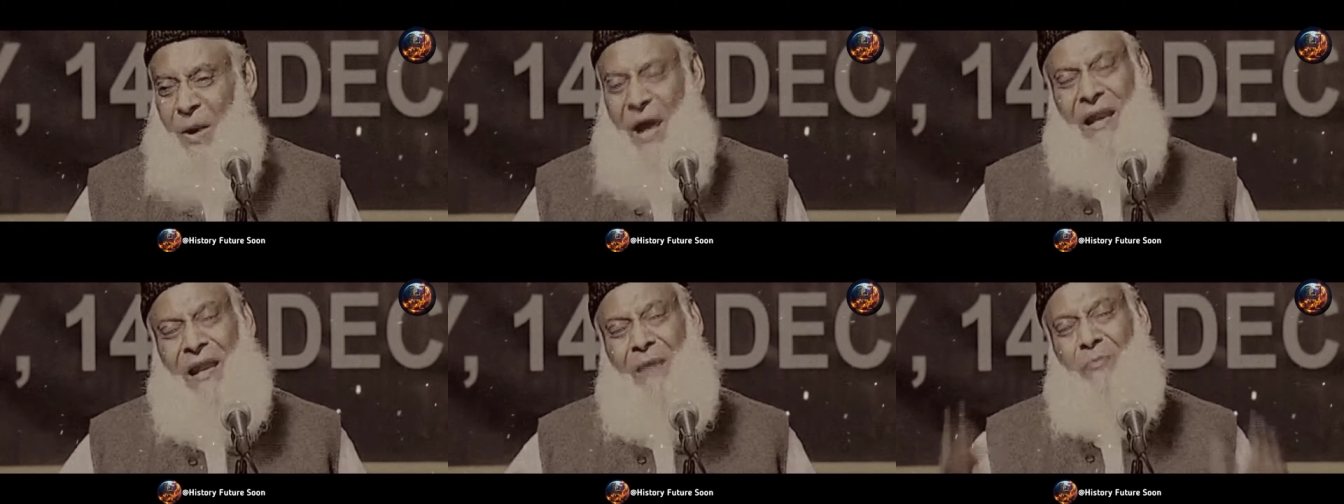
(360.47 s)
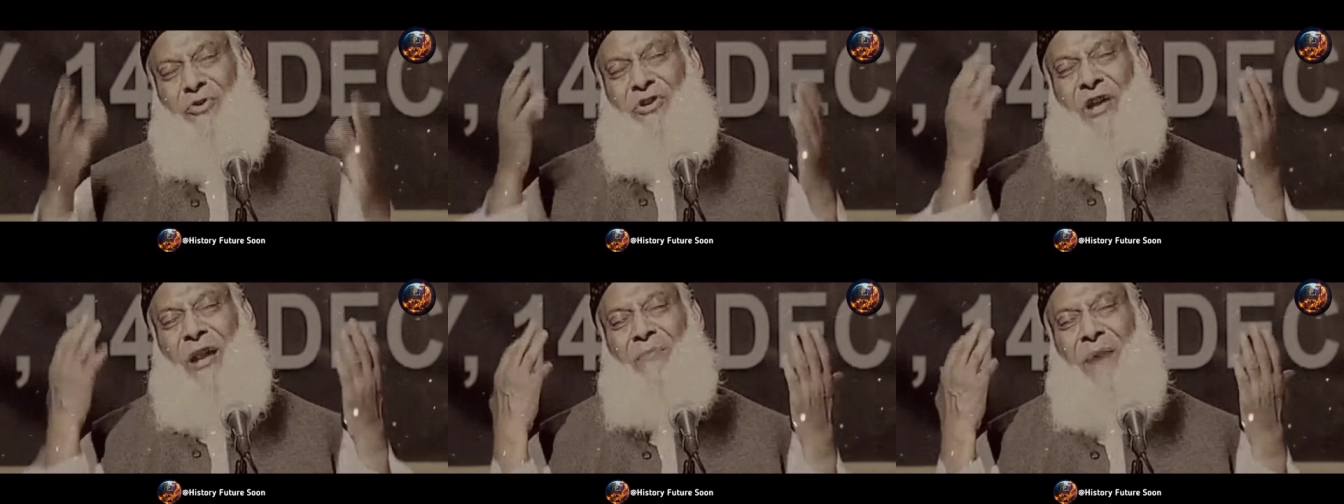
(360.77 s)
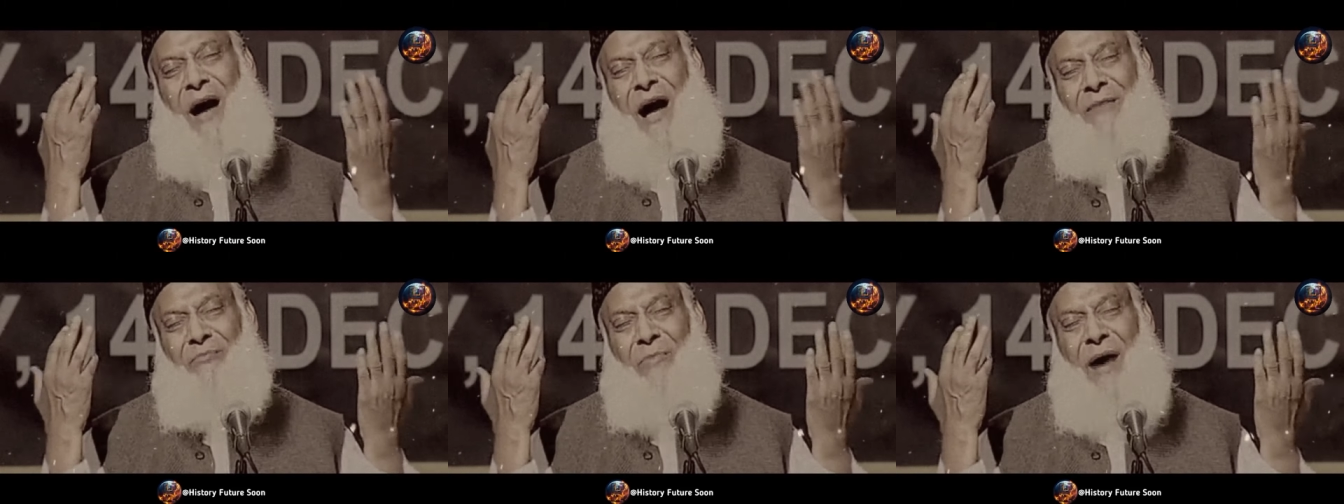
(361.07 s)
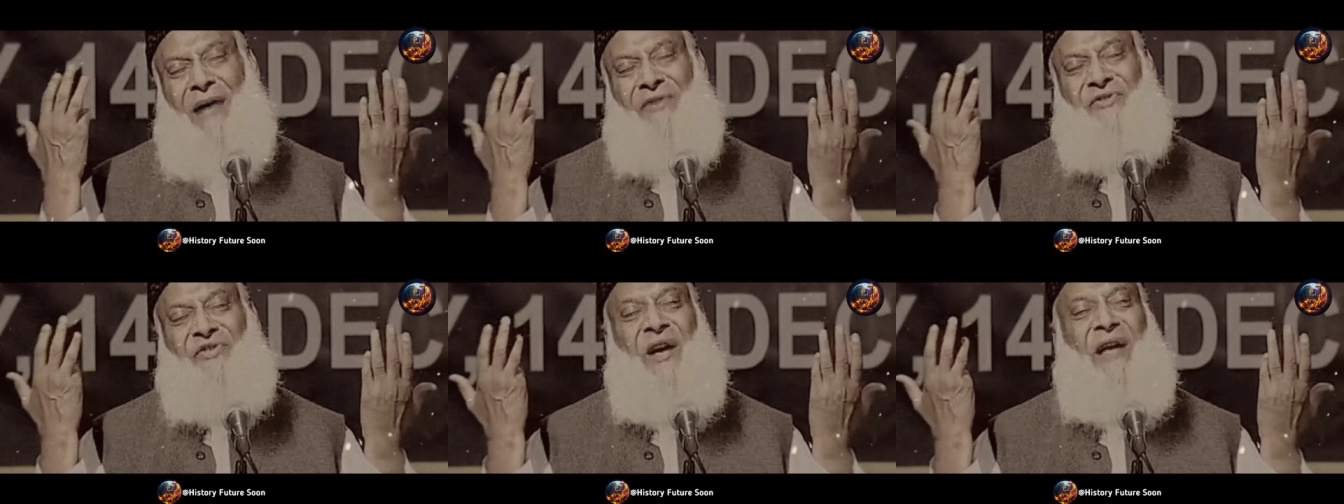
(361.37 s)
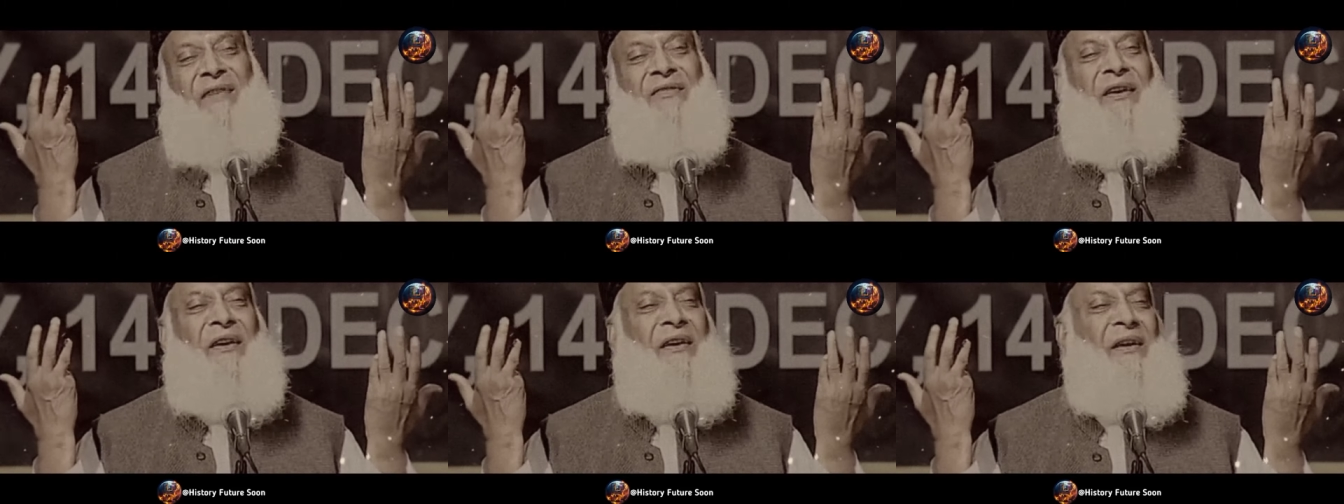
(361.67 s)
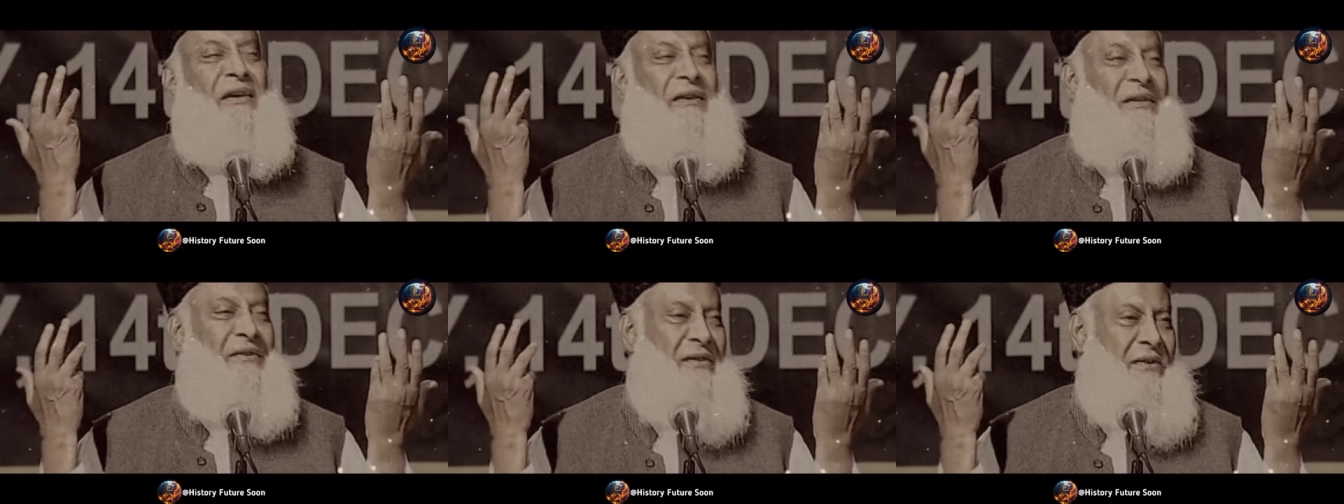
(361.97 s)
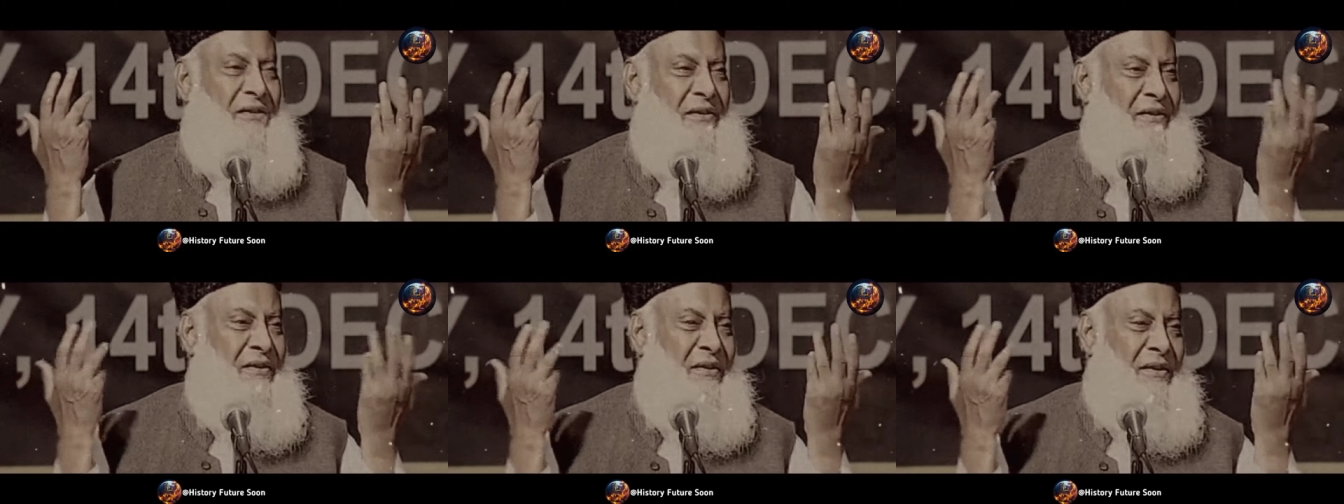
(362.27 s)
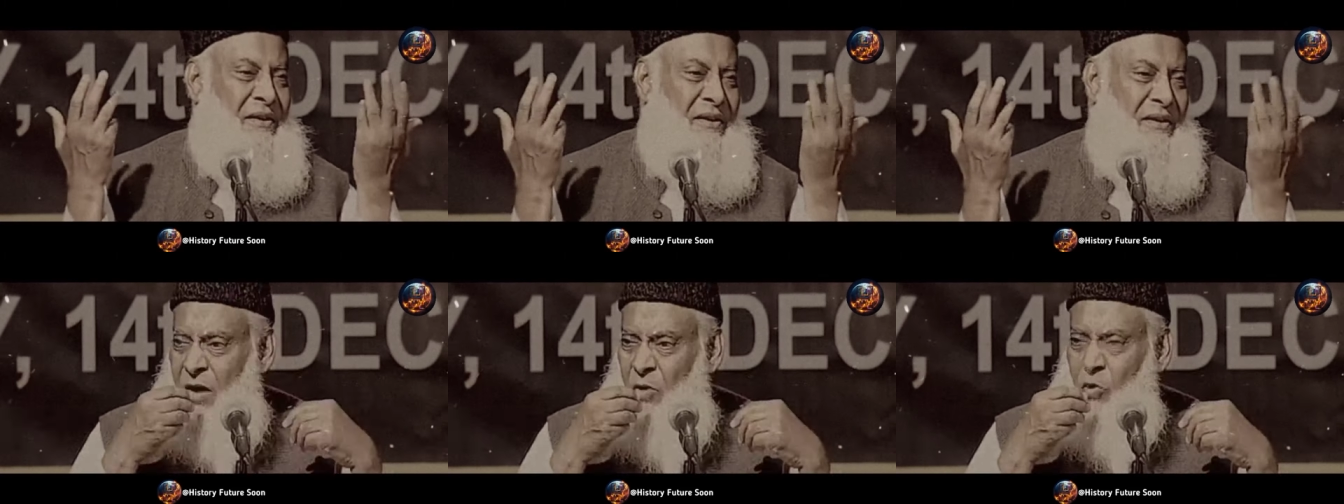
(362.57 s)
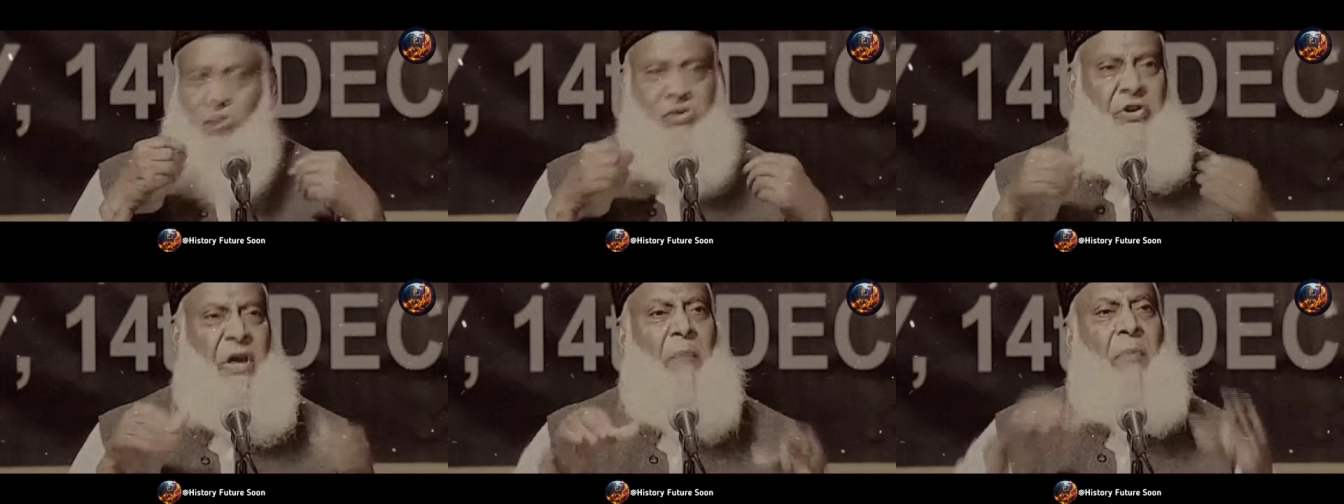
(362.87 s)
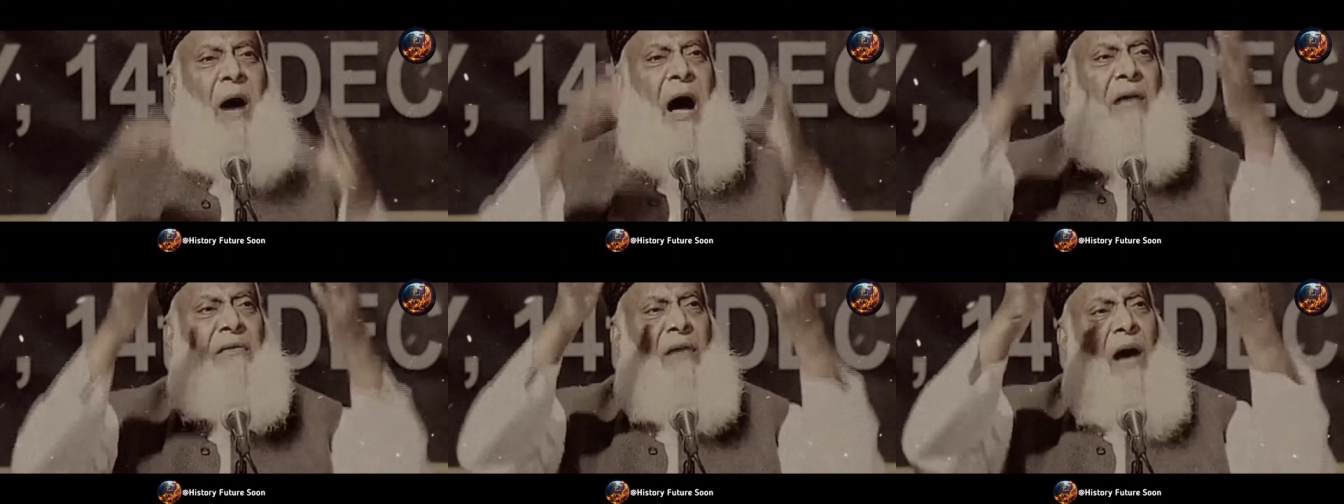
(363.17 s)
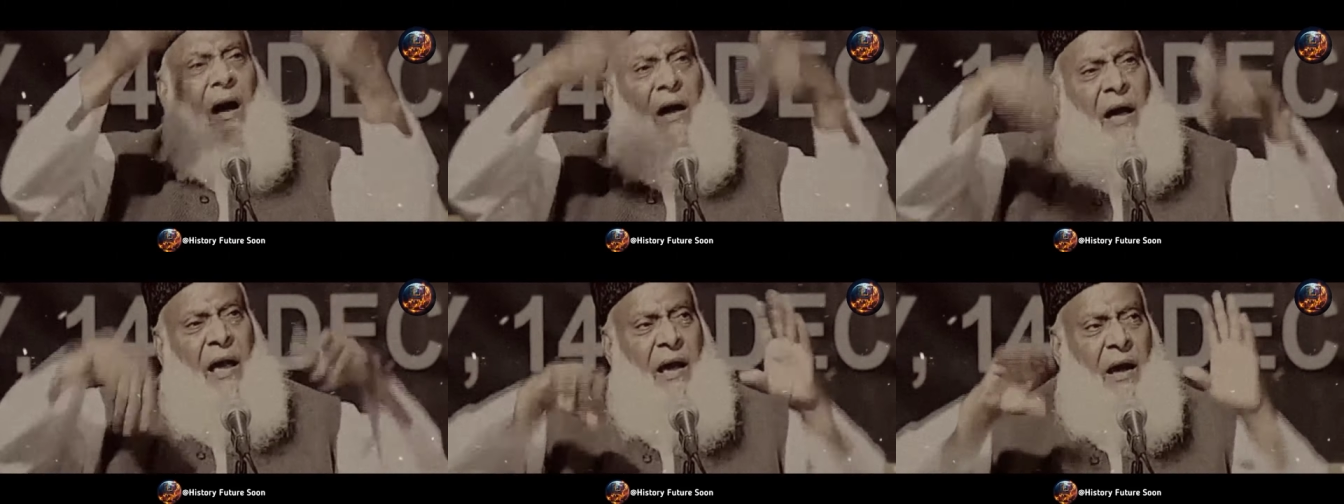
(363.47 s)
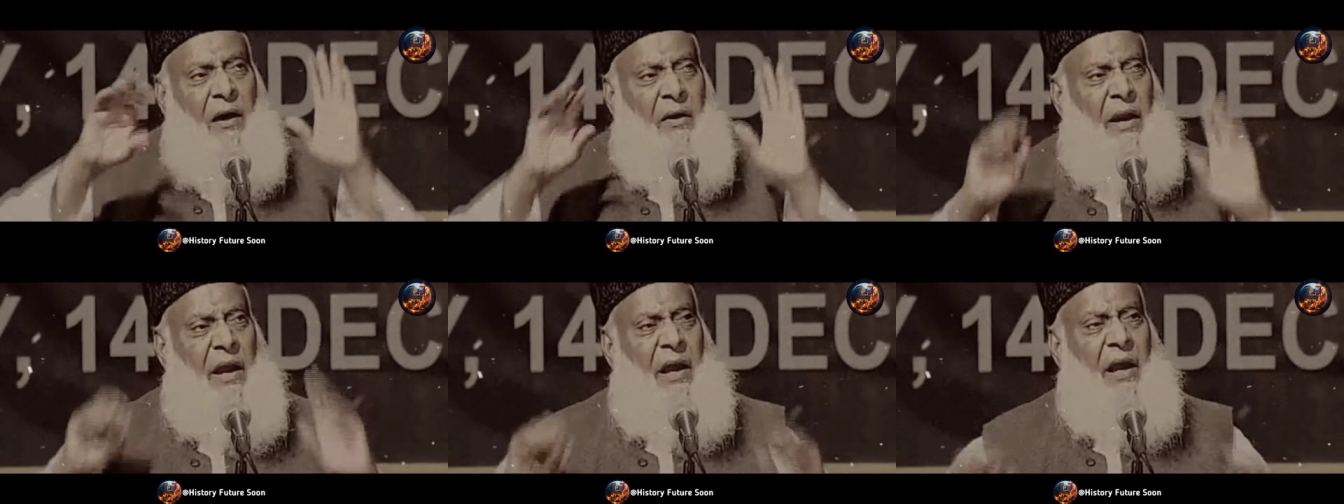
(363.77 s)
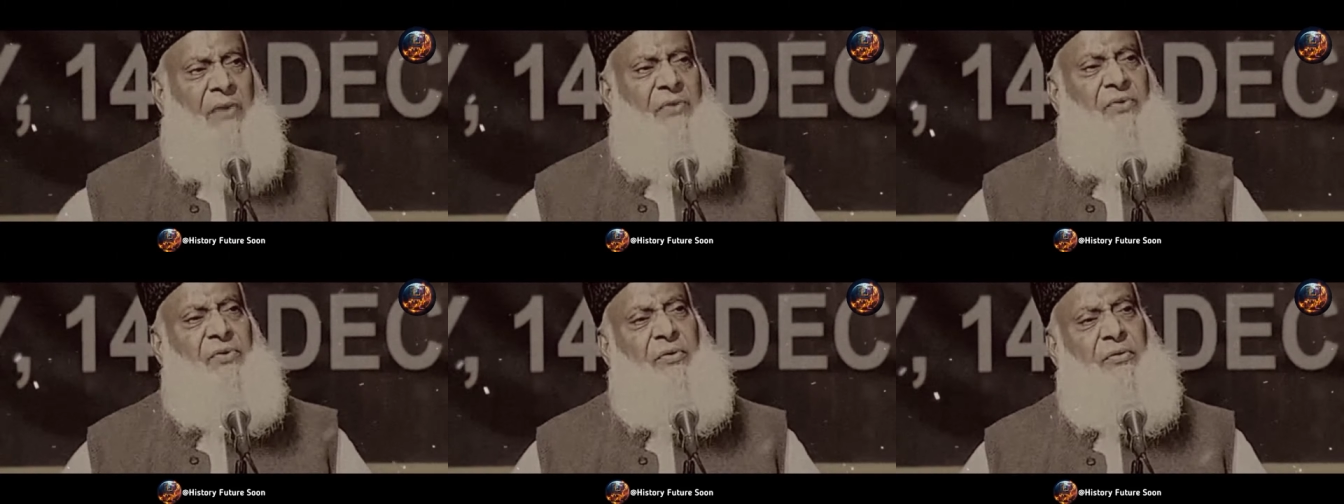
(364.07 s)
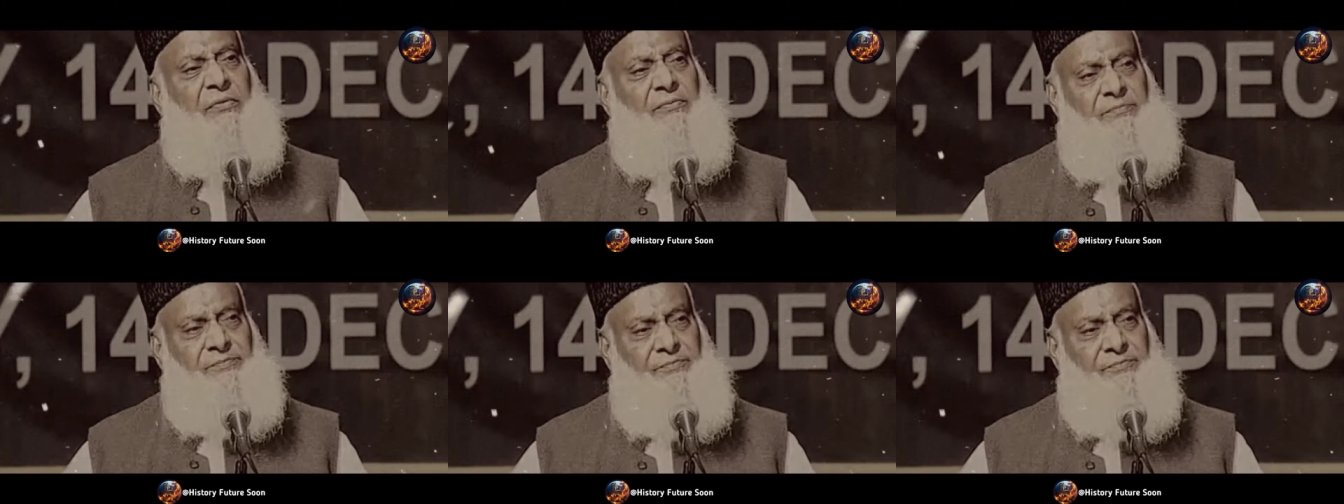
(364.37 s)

पहले मुसलमान बादशाह थे उसके बाद आ गए अंग्रेज